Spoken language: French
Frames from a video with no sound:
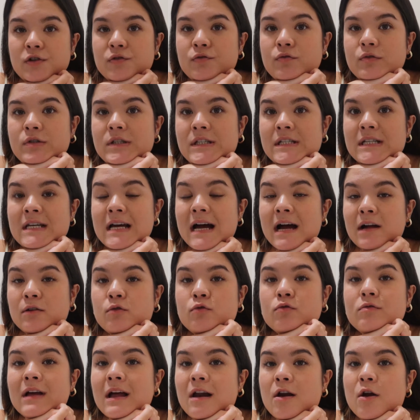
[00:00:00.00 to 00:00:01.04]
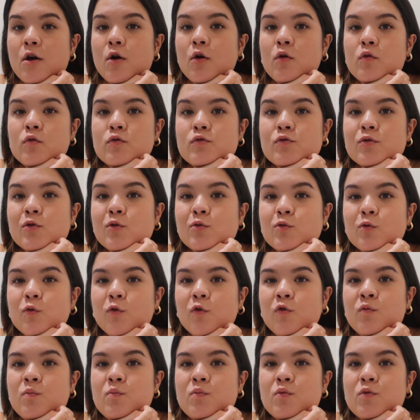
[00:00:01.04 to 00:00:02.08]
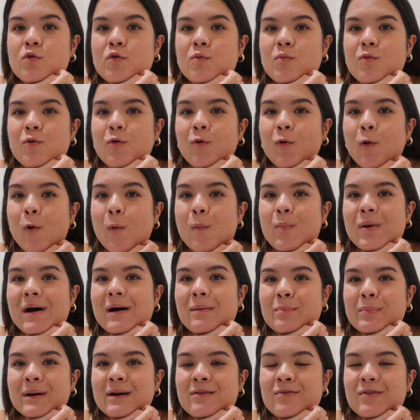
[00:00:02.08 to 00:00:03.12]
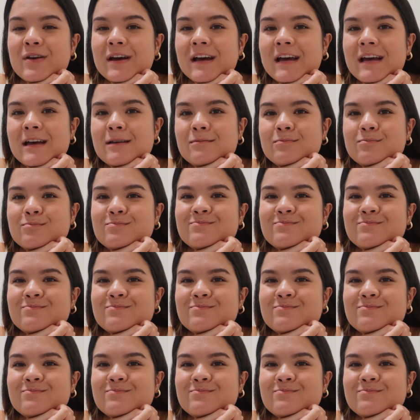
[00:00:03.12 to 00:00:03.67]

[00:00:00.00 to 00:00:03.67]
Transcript: Je vous dis à tout à l'heure, on se retrouve pour mon repas préféré,